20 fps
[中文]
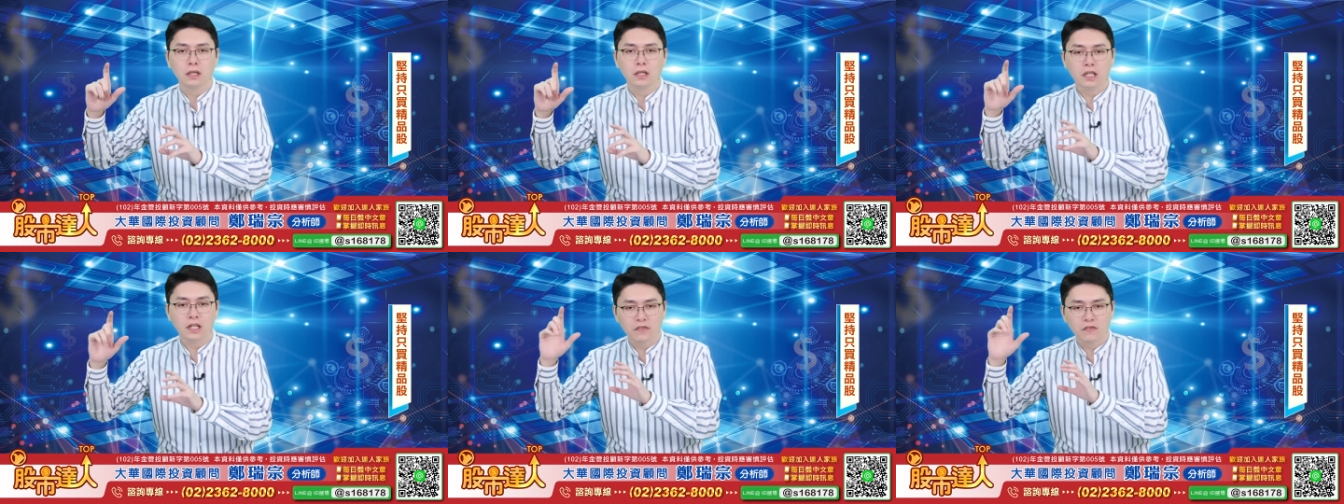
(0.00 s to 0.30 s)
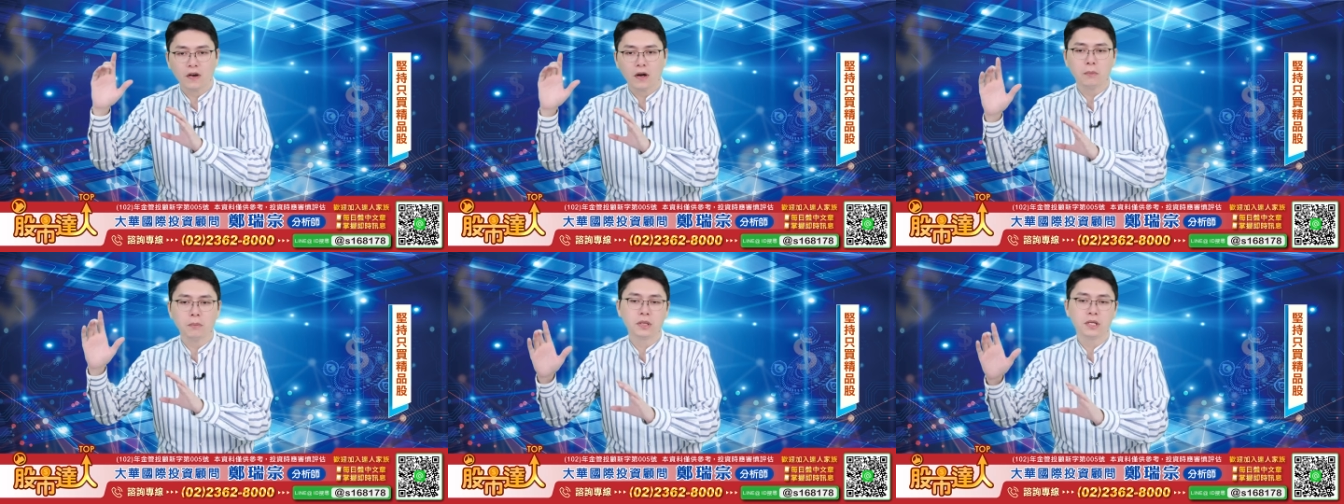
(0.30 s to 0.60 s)
一
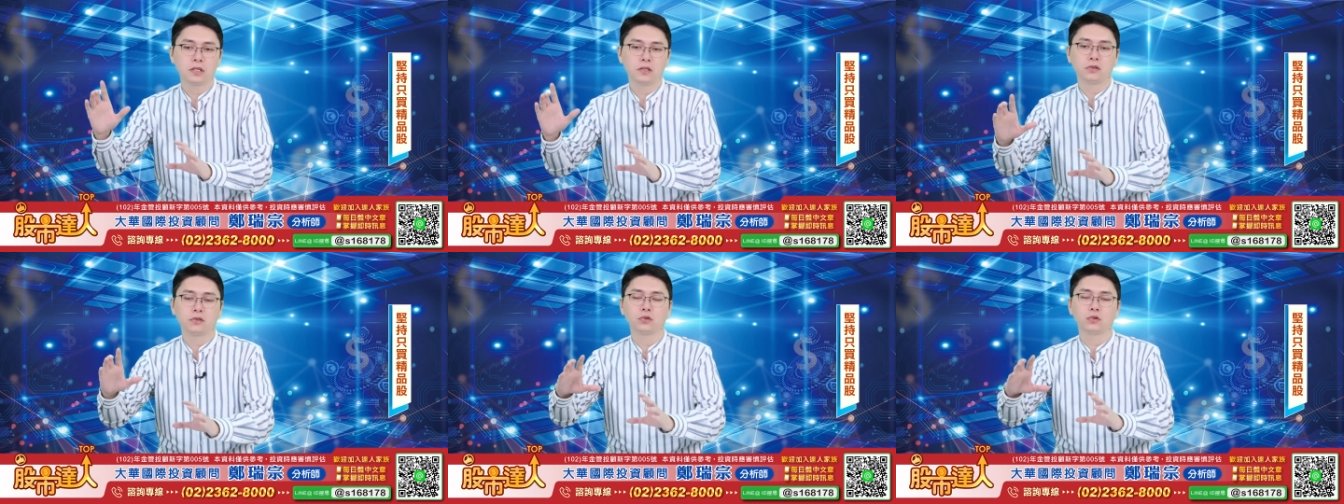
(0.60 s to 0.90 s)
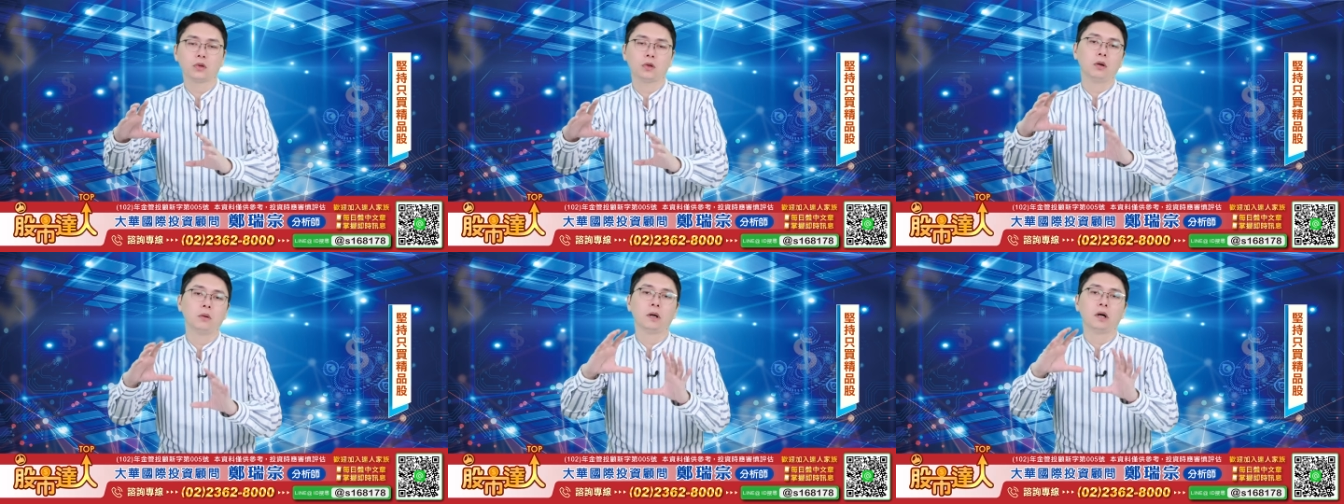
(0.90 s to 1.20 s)
方面就是
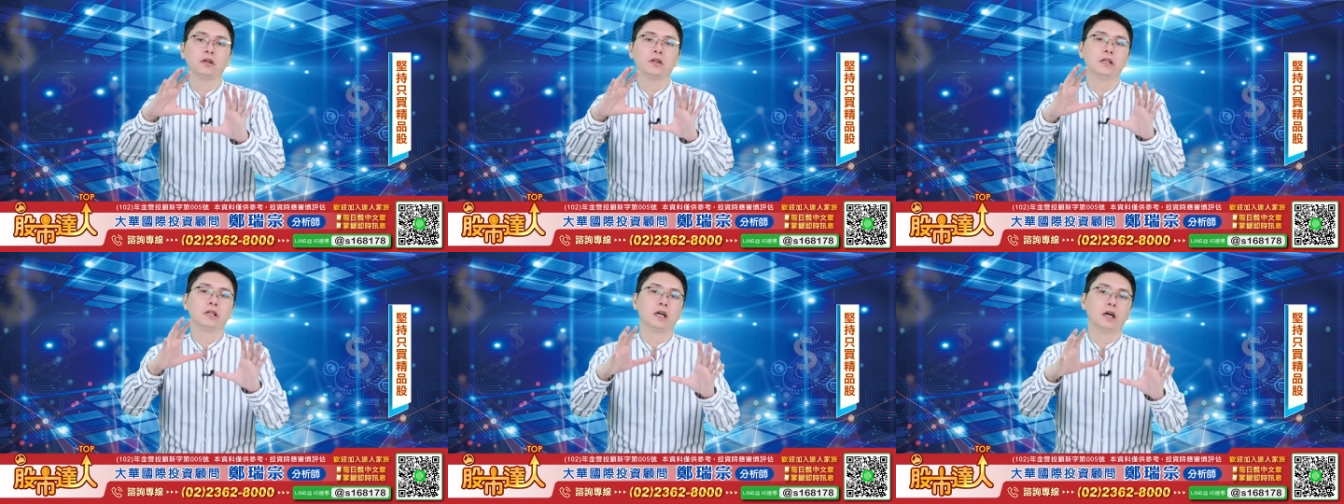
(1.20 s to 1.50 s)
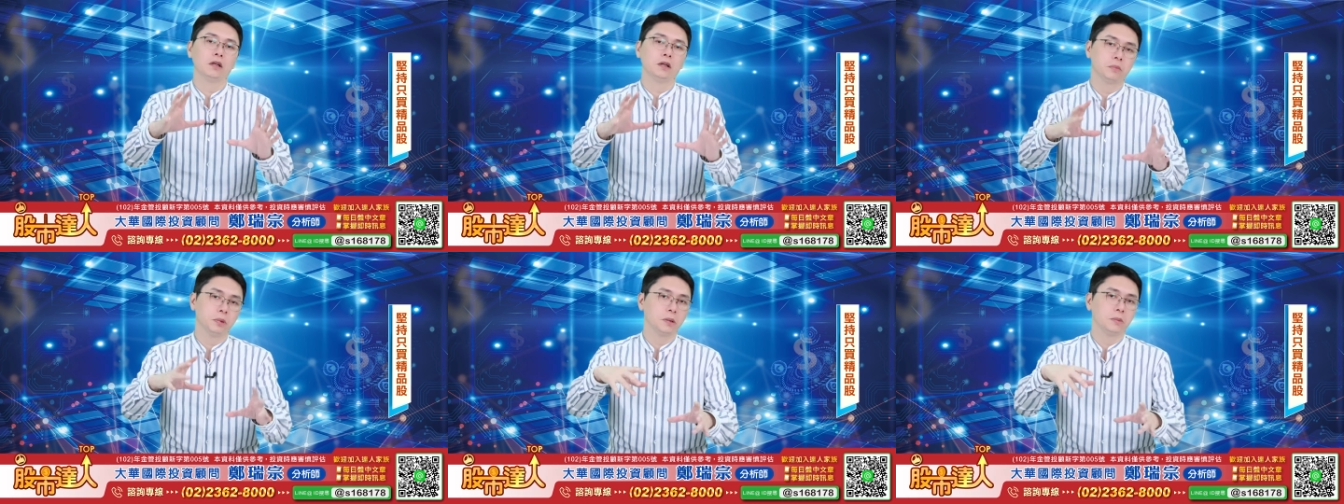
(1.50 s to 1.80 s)
说哦毛利
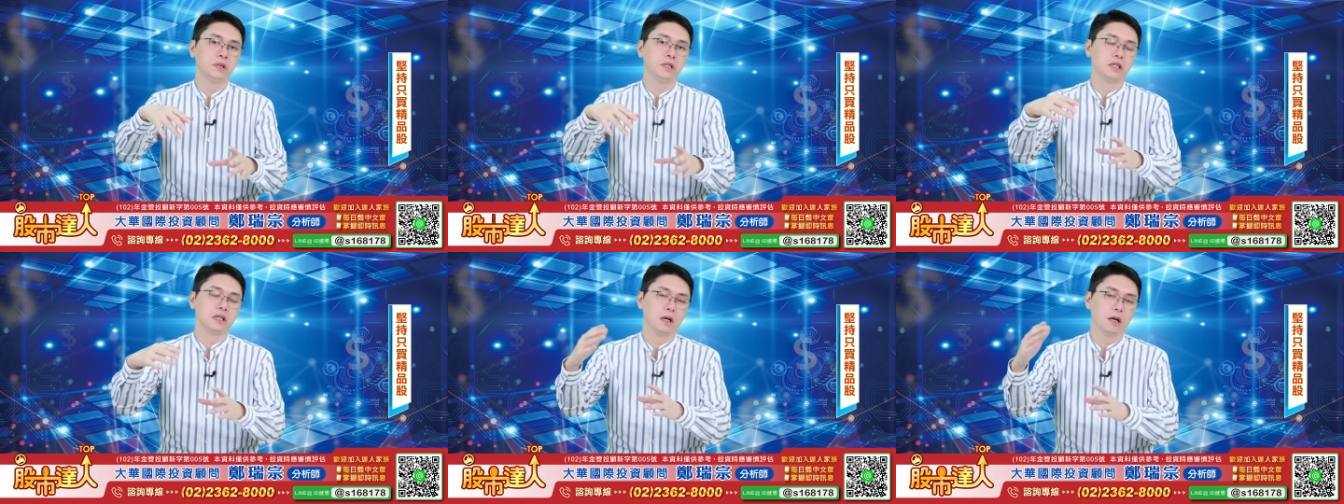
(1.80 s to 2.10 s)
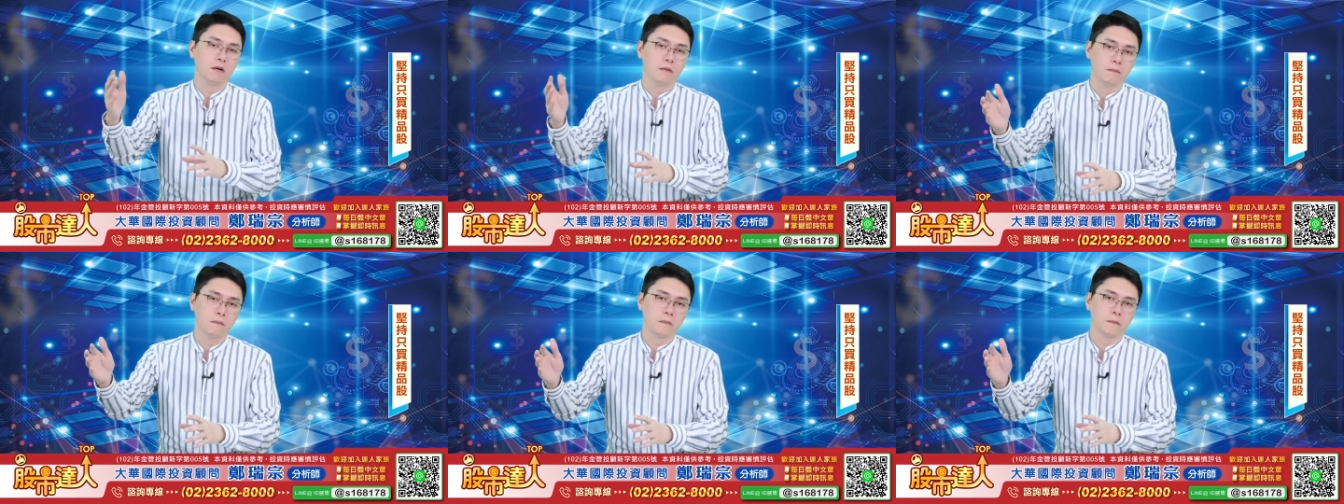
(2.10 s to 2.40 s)
高的本益比
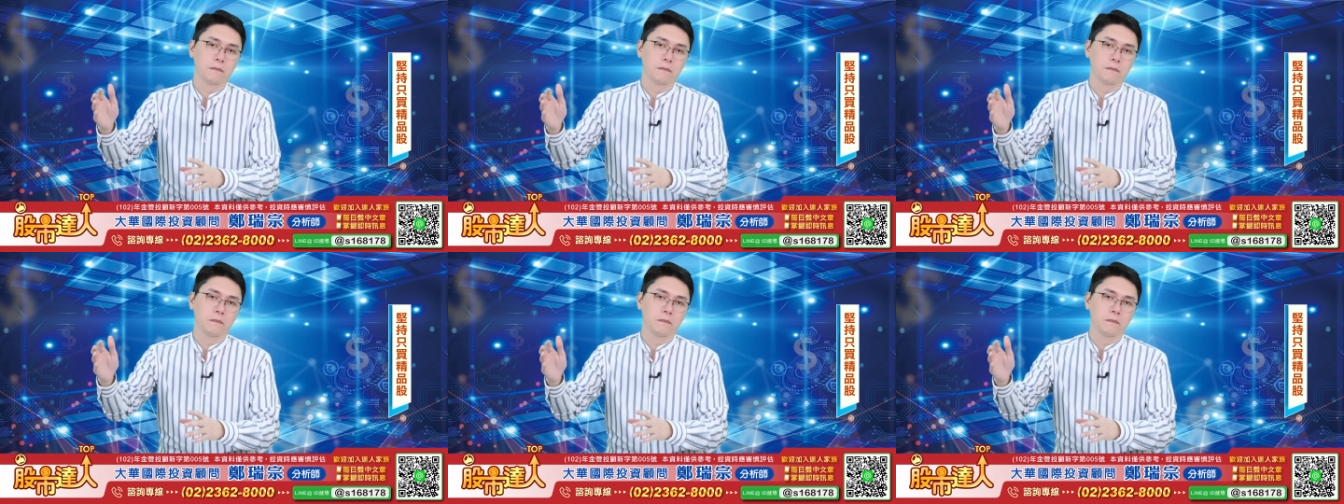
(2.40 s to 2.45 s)
高，